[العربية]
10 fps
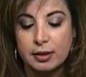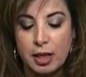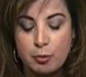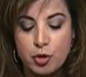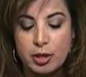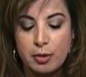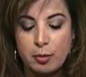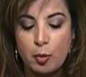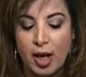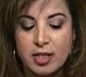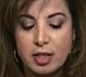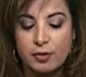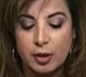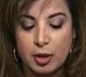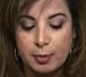قيام مسلمين
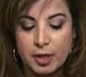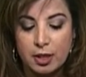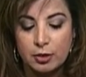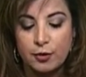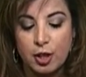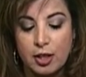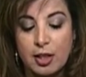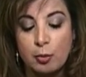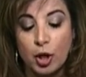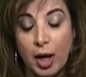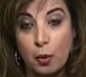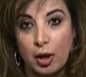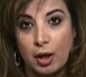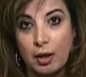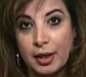بمعاكسة قبطيات في قرية
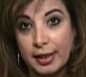مجاورة